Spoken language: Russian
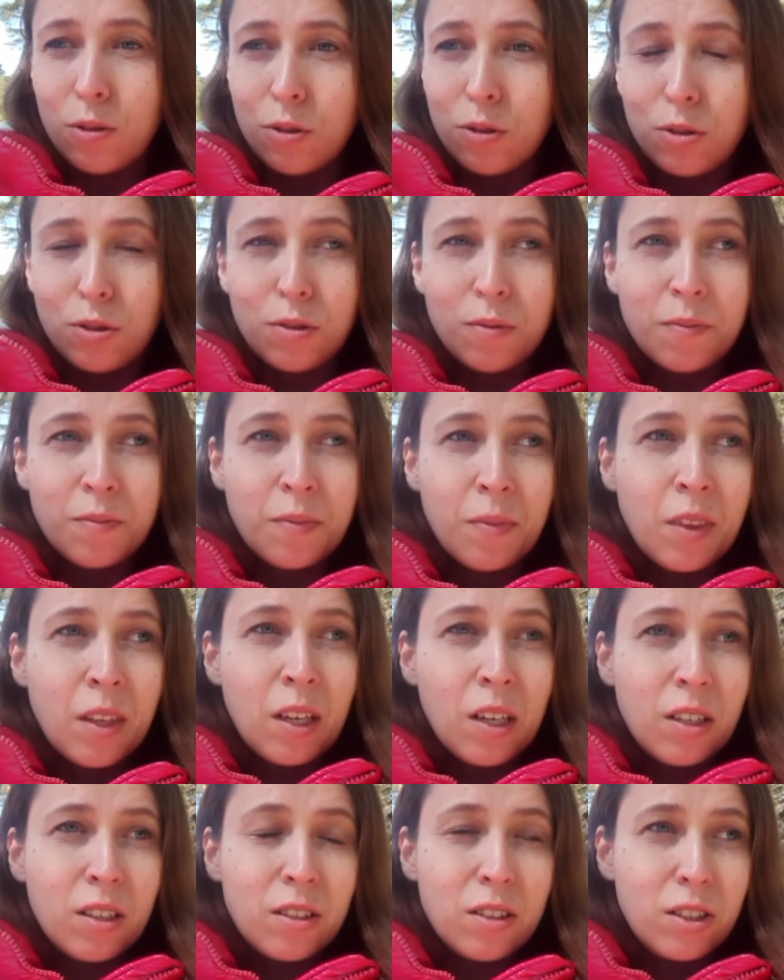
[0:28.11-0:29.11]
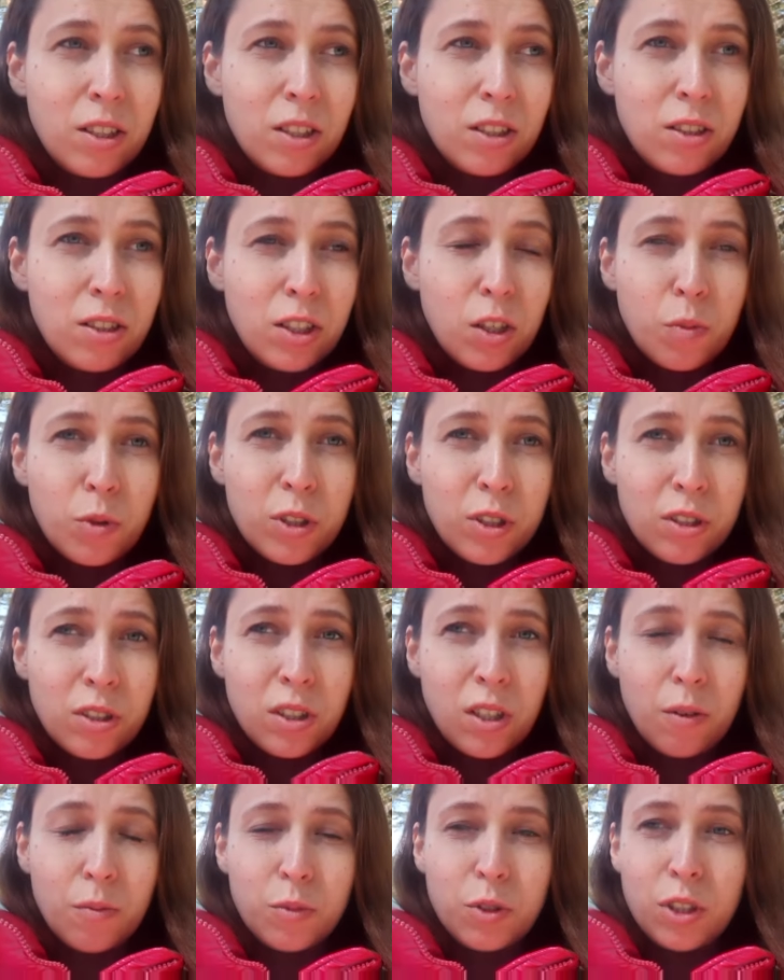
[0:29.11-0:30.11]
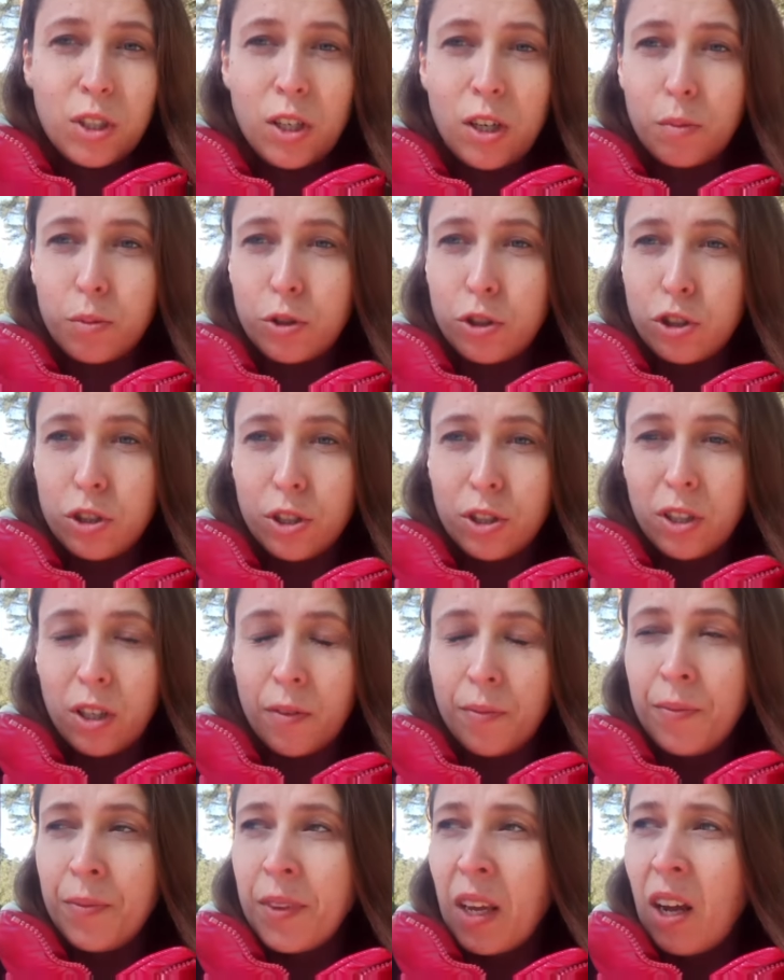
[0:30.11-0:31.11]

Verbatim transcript: То есть здесь тема на самом деле обширная.